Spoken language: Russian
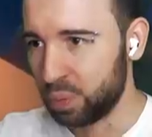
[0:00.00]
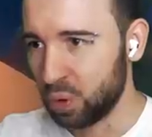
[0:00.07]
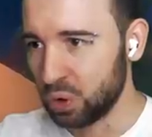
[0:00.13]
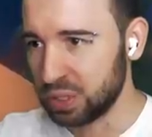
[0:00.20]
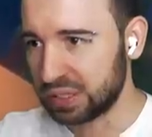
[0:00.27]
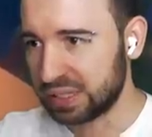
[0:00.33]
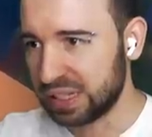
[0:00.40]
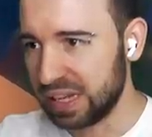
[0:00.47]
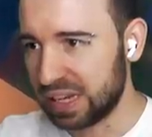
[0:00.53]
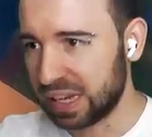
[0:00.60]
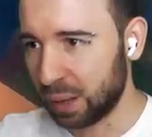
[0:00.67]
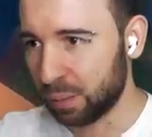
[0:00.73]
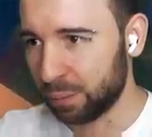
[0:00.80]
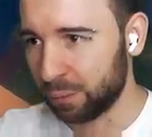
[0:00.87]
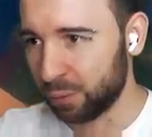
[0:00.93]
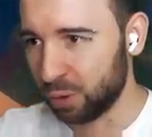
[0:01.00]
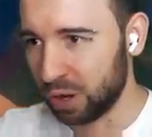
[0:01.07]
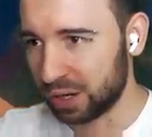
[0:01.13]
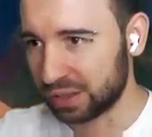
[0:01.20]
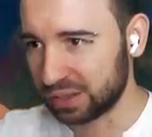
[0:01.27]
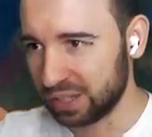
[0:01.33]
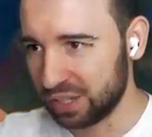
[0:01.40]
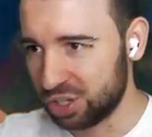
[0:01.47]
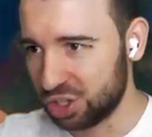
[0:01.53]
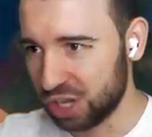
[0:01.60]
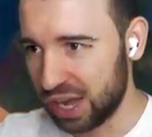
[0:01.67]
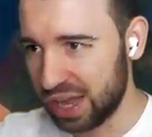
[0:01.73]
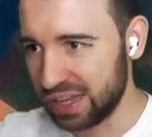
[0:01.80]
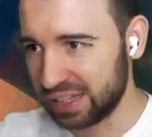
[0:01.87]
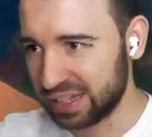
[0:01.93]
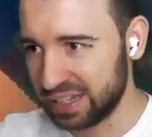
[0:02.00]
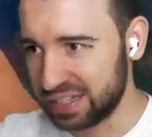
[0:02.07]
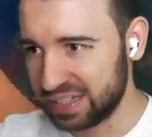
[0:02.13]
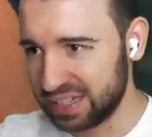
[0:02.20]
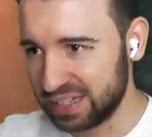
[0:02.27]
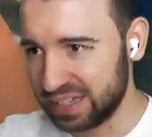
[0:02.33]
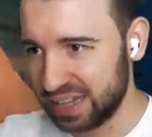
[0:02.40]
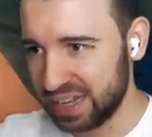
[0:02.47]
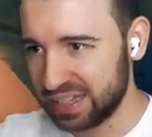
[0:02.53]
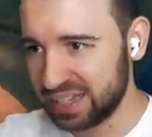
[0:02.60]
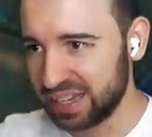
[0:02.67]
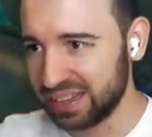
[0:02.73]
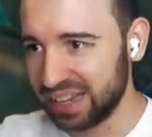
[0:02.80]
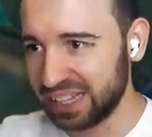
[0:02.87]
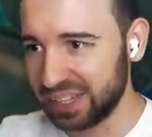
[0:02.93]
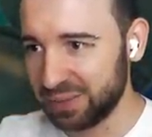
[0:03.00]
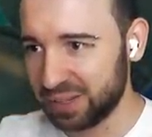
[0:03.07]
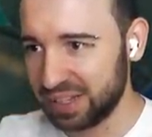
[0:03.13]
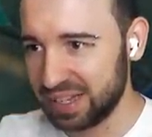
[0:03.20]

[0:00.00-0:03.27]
Будет ли комфортно Чайке сидеть на этом